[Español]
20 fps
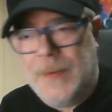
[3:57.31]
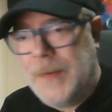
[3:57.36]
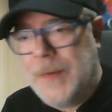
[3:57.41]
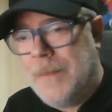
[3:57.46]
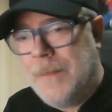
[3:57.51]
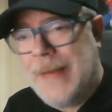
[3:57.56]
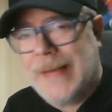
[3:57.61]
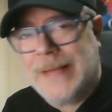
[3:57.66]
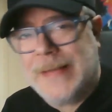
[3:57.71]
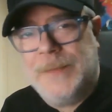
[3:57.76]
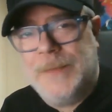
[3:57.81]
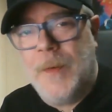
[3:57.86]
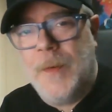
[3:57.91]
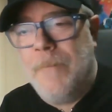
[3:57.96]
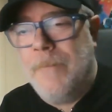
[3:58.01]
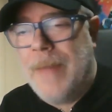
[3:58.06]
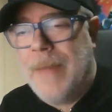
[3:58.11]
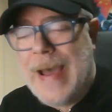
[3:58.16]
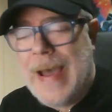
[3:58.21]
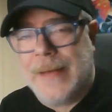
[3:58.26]
pero
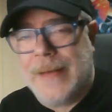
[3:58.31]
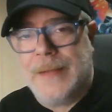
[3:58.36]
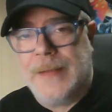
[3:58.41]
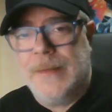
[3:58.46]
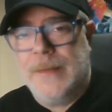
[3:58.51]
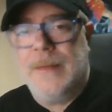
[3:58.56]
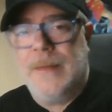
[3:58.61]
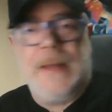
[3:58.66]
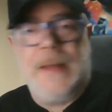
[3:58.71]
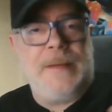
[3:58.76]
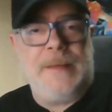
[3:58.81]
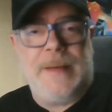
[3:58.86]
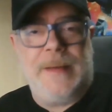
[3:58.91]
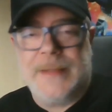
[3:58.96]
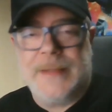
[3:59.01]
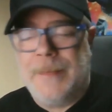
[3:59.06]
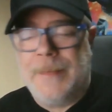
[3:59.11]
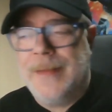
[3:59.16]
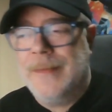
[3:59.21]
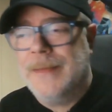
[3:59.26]
máximo partido, ir
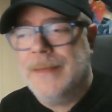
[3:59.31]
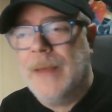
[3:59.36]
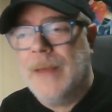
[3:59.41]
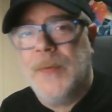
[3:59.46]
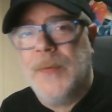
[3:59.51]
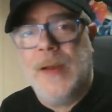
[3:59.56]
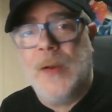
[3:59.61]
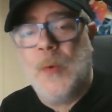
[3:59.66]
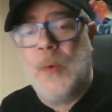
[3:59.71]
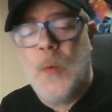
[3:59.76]
directamente a por el